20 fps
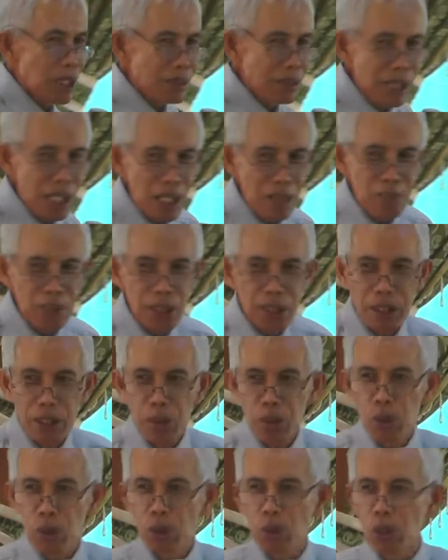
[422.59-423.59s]
Ang daming
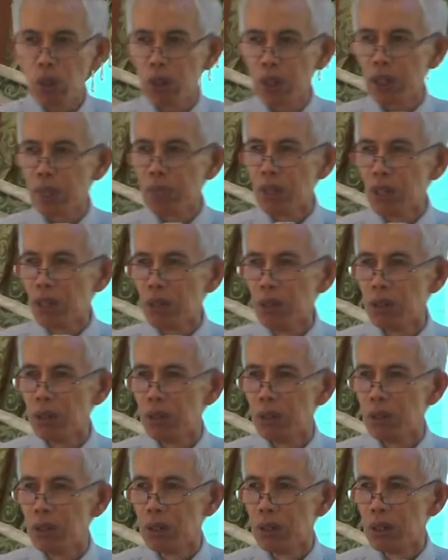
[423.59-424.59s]
iwowori mo.
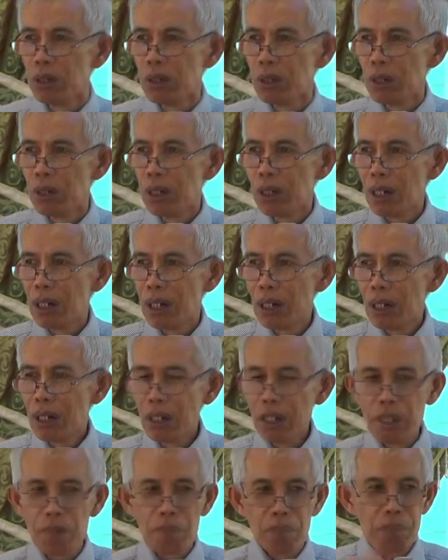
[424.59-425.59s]

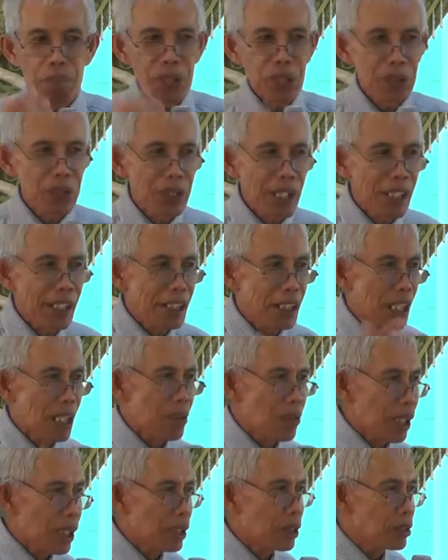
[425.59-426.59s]
Imbis na
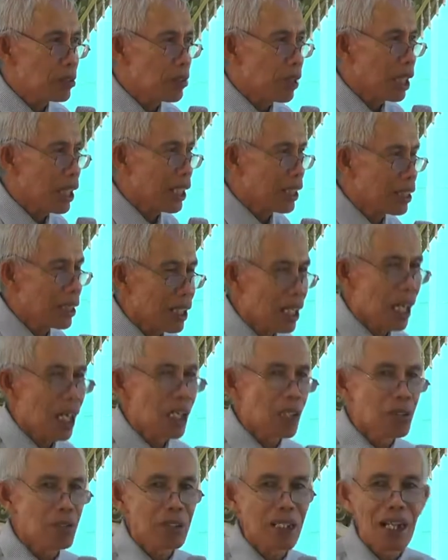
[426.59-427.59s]
ikaw ay gumaling,
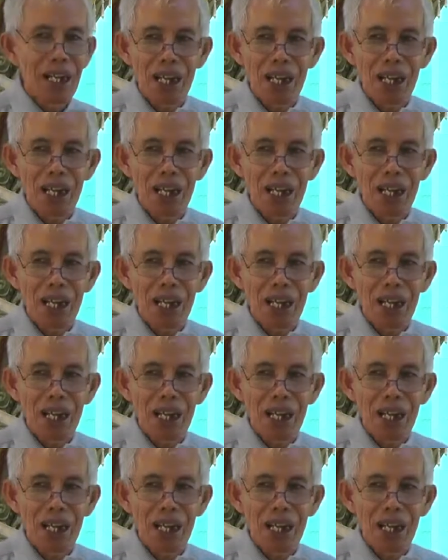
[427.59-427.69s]
lalong